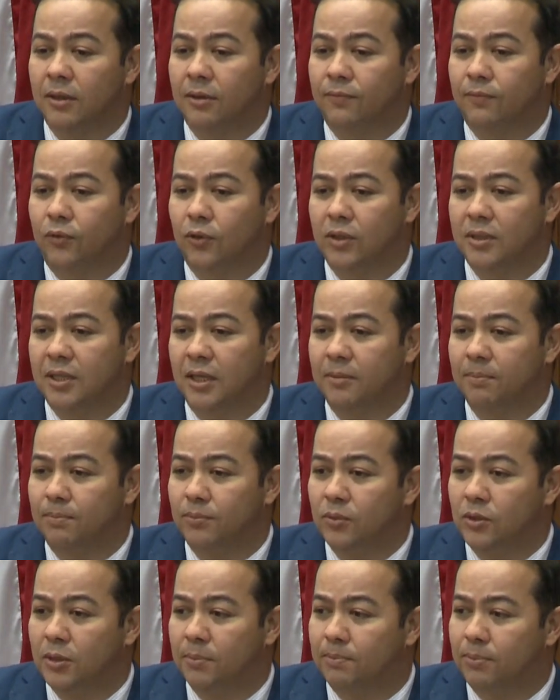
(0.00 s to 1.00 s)
fossem
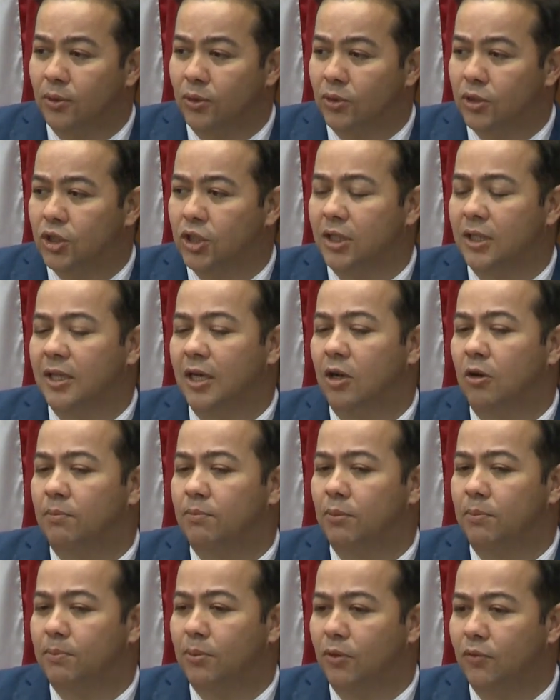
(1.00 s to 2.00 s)
de prontidão
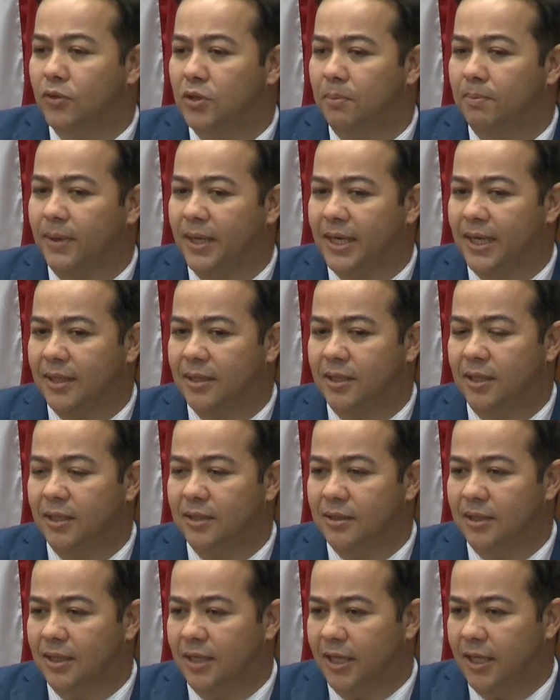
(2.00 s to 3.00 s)
para o povo de
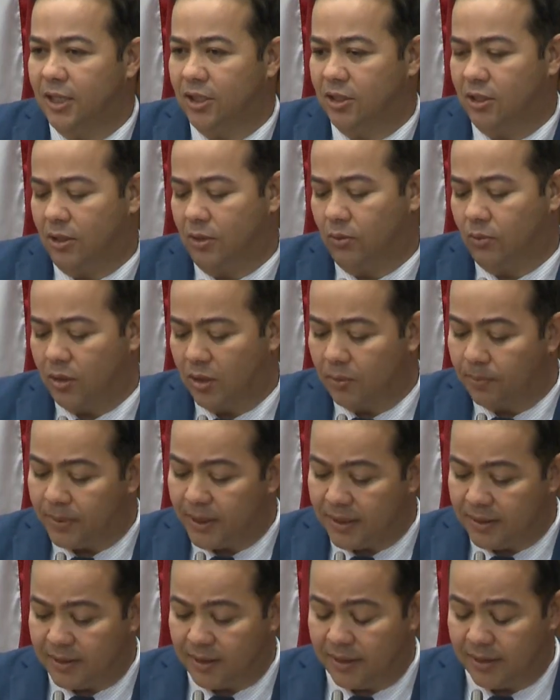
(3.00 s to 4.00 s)
Imperatriz e da região quando
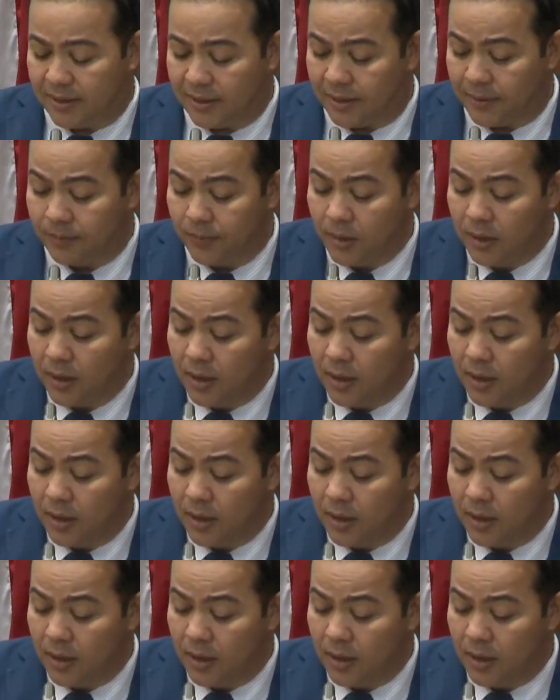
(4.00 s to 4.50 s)
precisa.